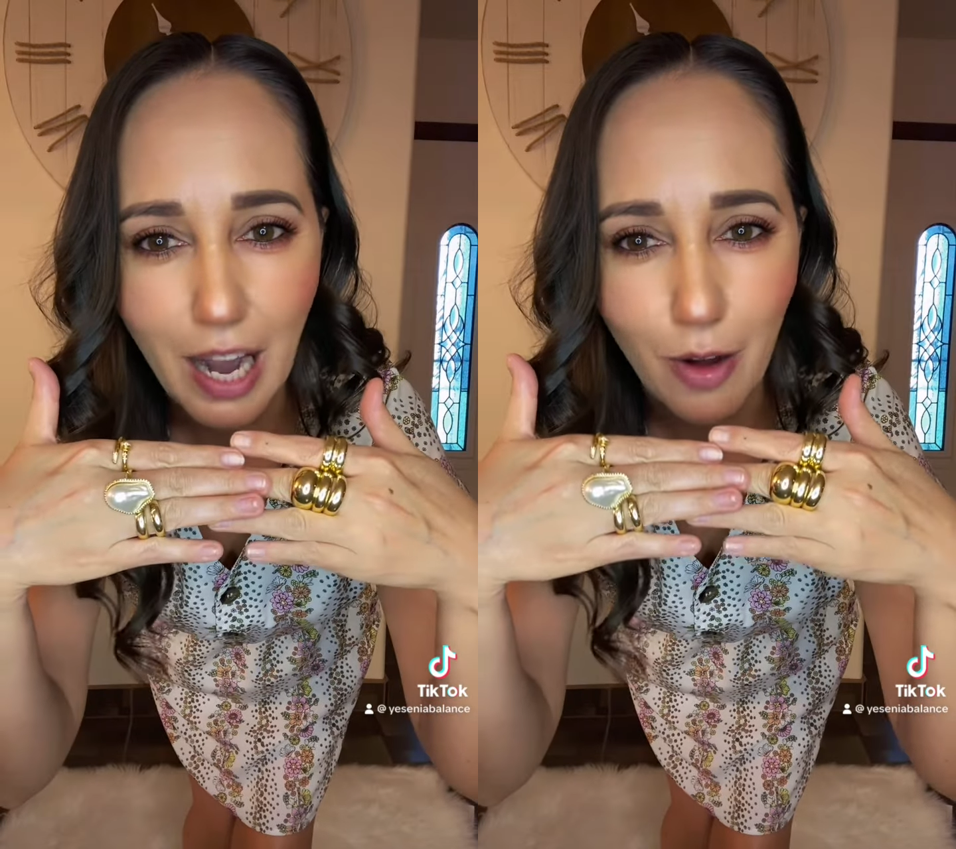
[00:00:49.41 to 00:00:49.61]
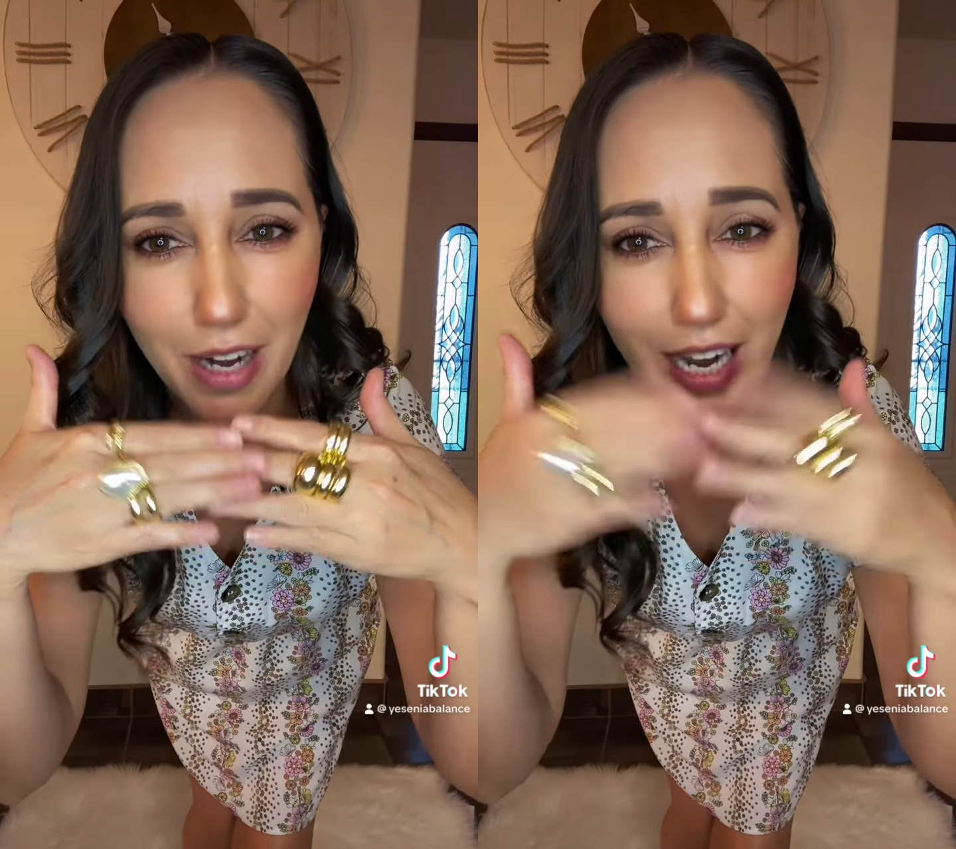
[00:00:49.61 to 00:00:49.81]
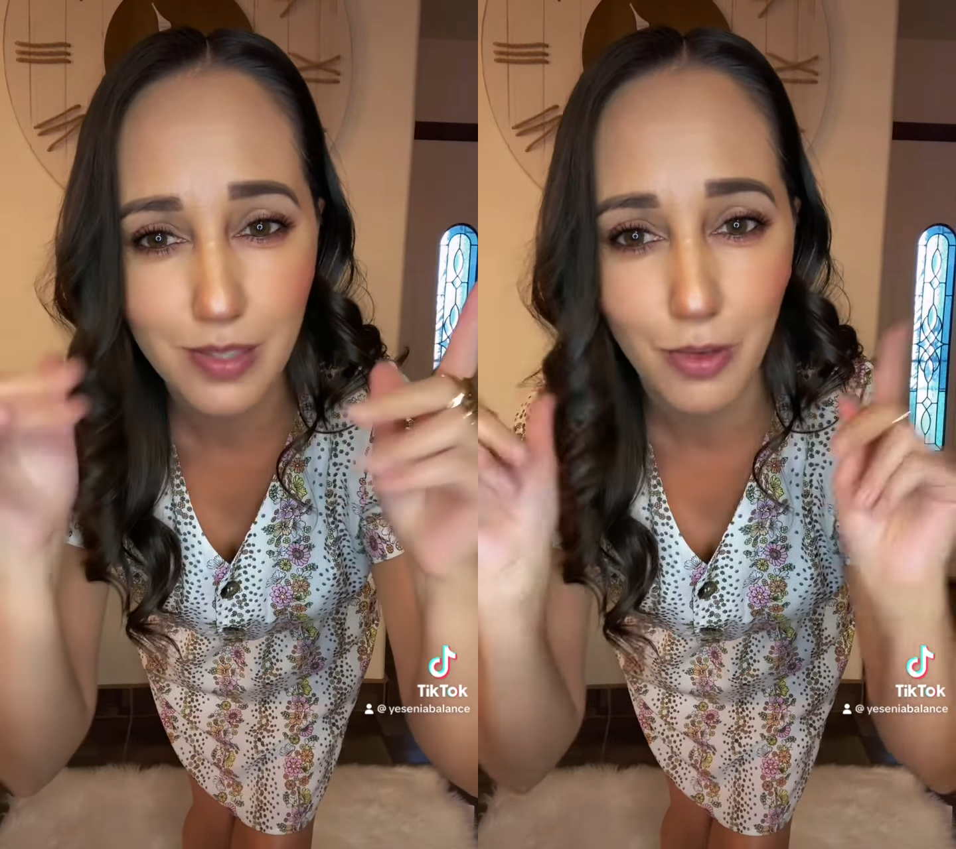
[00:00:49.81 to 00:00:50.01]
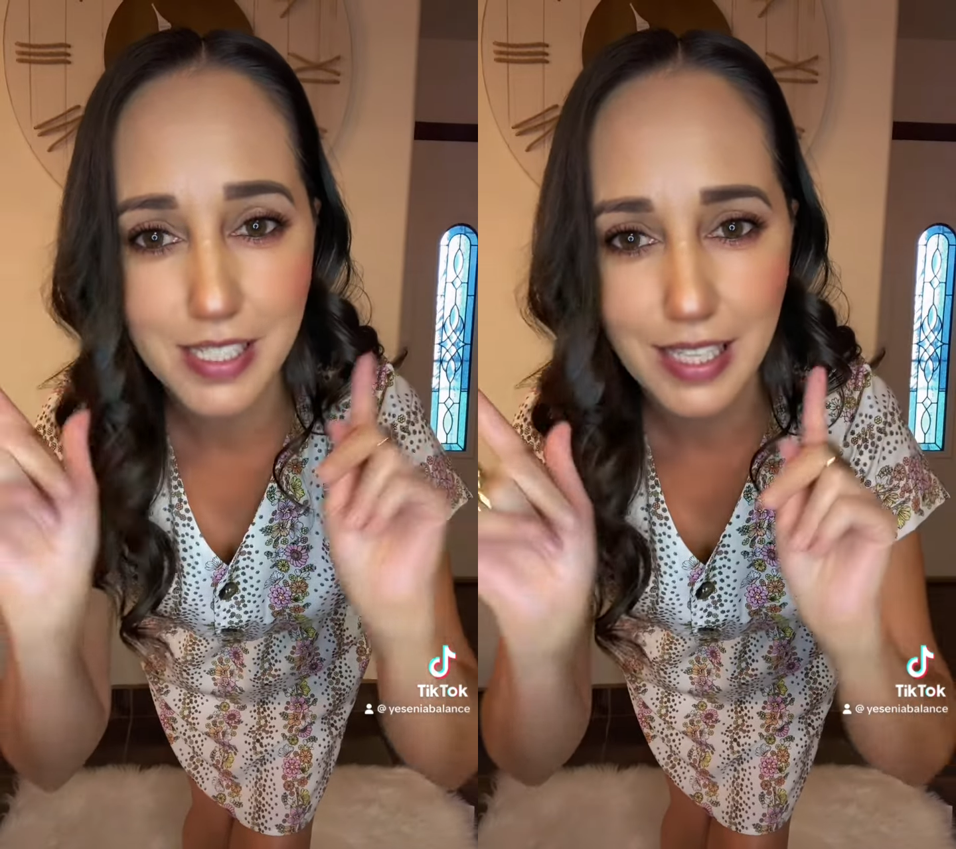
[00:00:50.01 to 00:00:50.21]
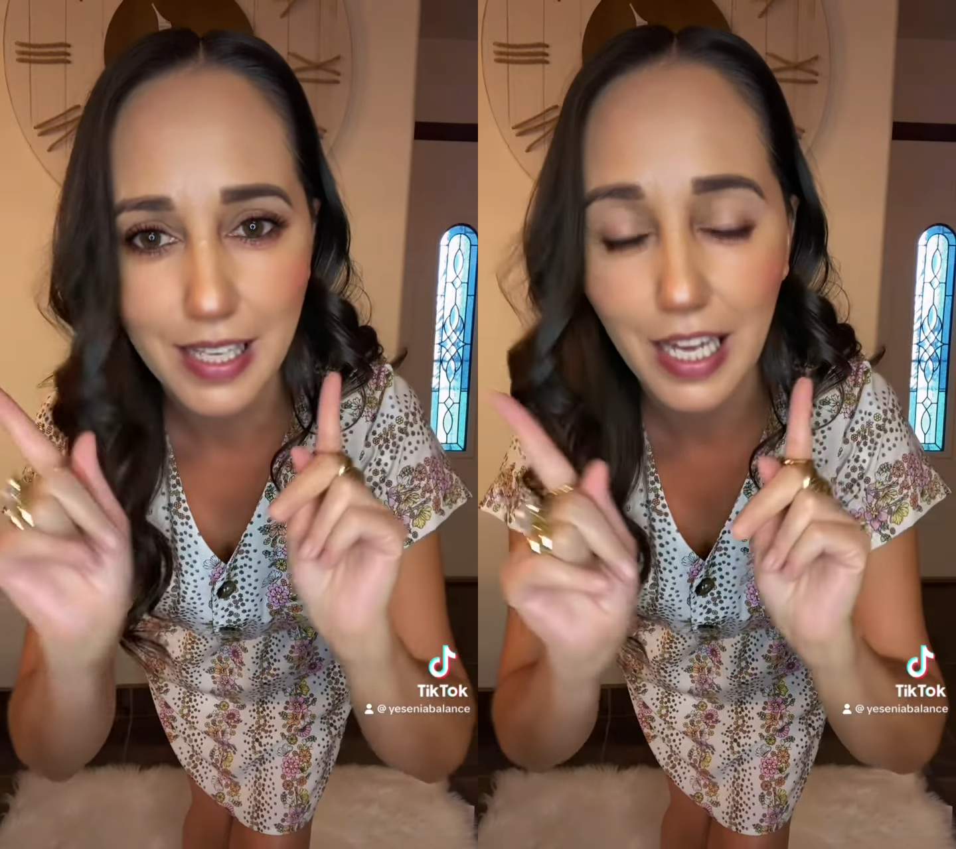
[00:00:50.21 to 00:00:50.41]
Ahora les voy
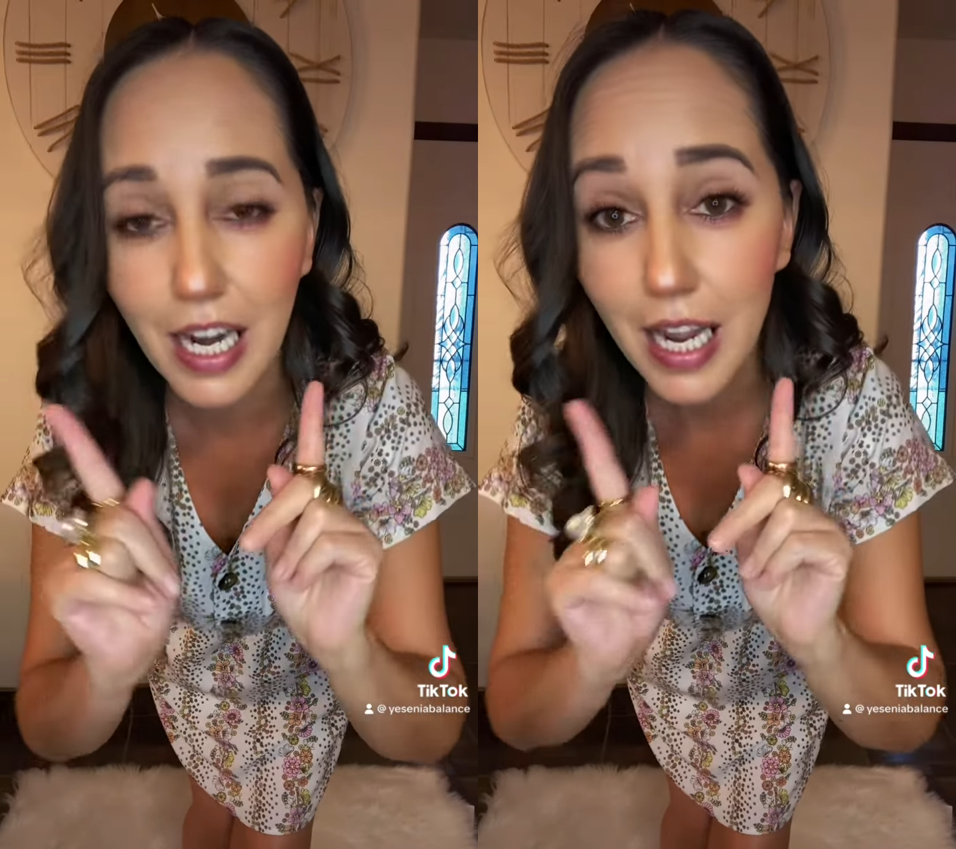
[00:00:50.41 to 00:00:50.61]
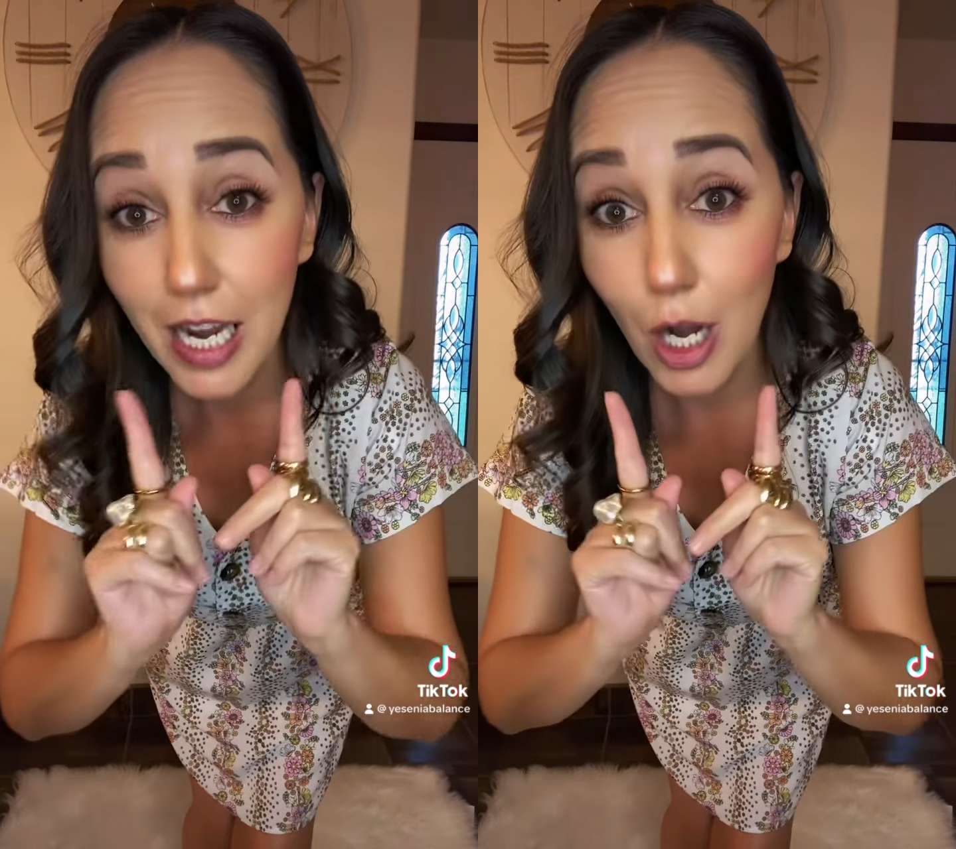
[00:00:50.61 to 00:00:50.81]
a enseñar